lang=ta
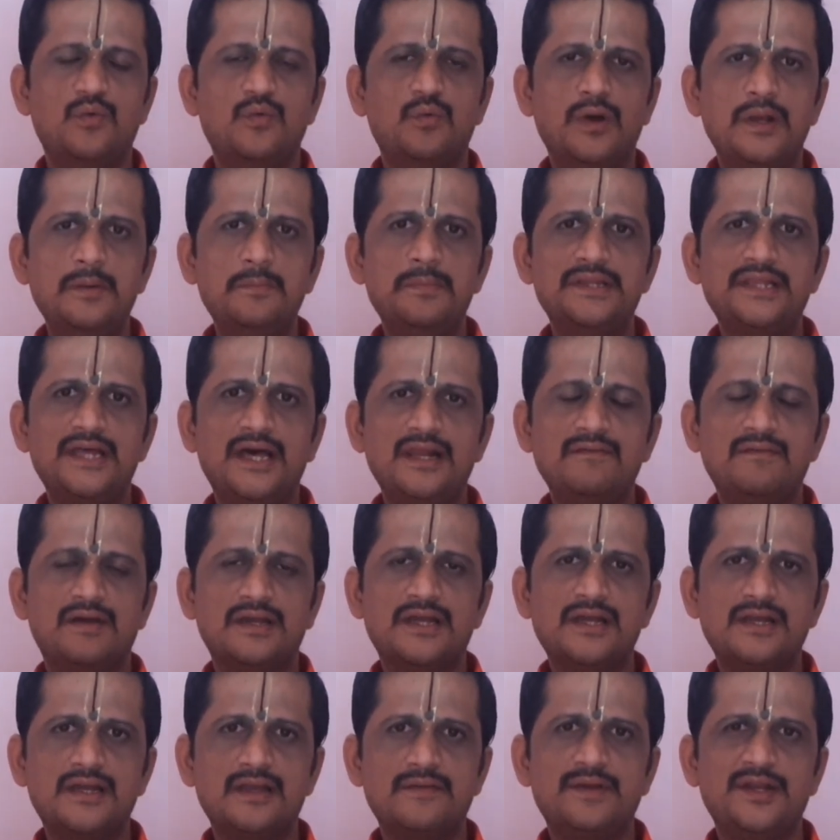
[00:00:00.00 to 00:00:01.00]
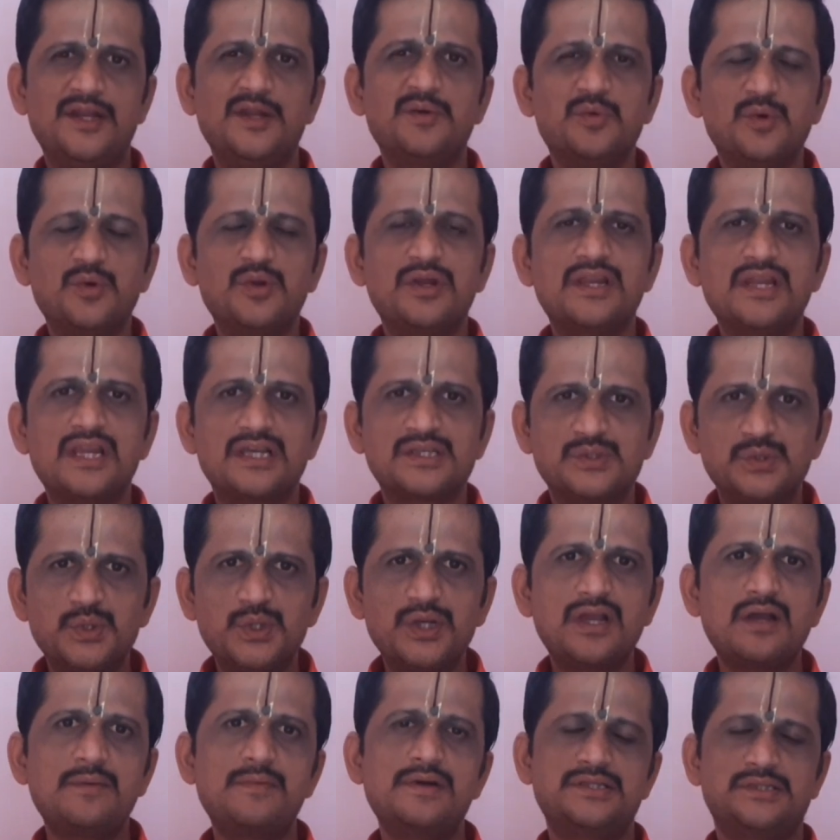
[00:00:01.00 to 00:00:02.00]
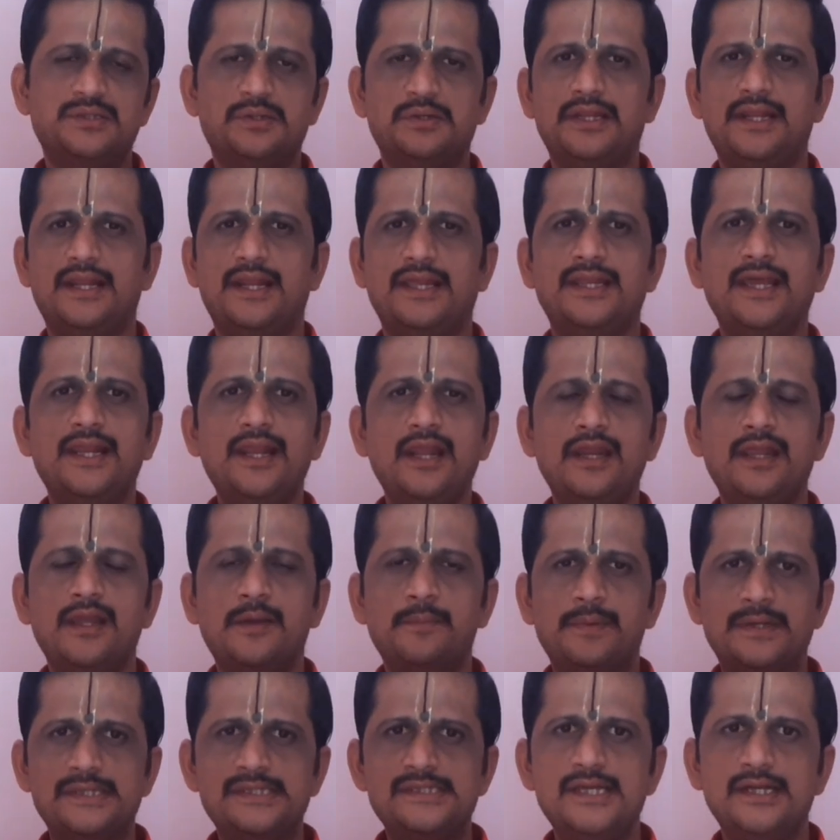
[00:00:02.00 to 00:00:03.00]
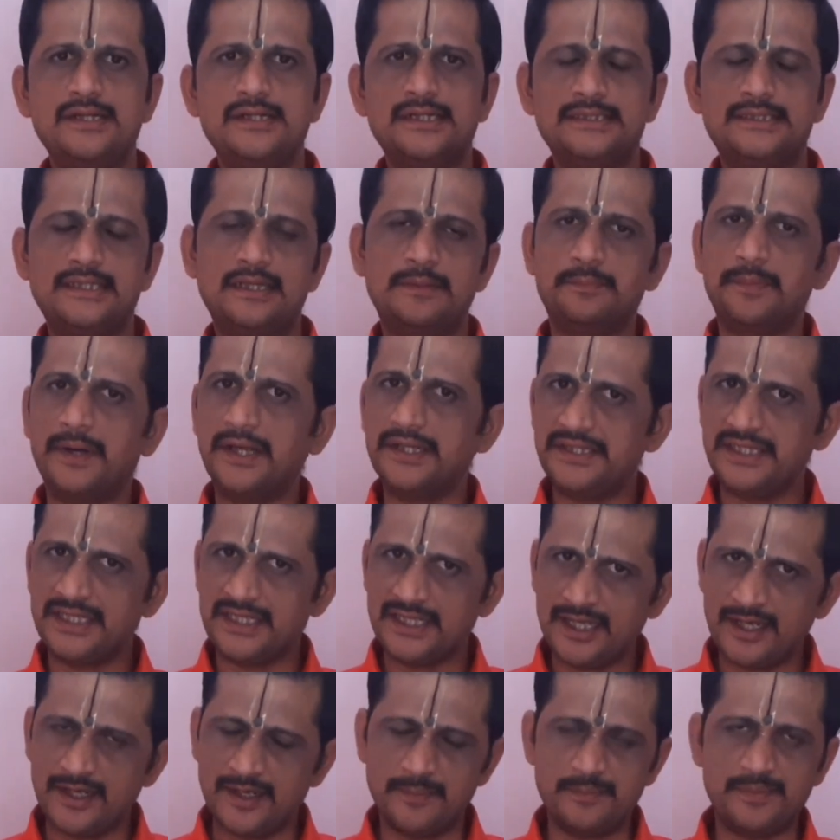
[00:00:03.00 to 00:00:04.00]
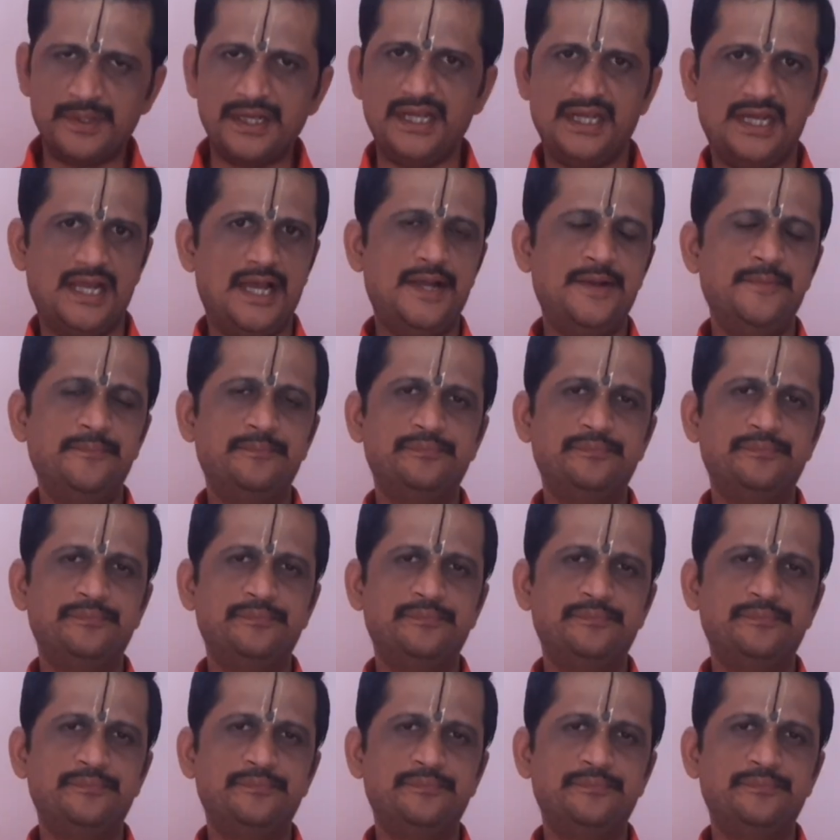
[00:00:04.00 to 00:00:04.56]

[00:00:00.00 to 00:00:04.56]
ஒன்பதால் வகுக்க வேண்டும் உங்களுக்கு நான் சுருக்கமாக சொல்லிடுறேன் ஏன்னா நீங்கள் பஞ்சாங்கத்தில் பார்த்தீங்க அப்படின்னா